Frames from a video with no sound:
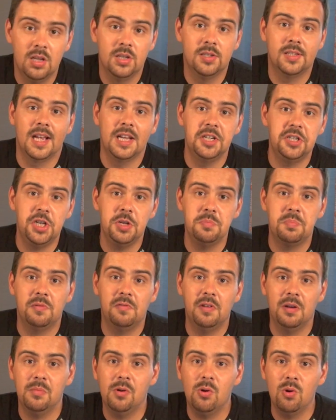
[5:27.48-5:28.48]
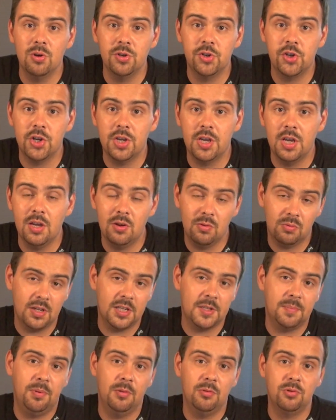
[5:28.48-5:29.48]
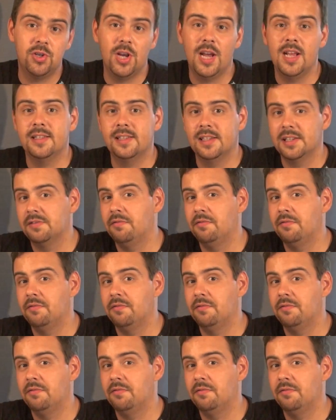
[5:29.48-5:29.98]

Защипываем кончики, и у нас получается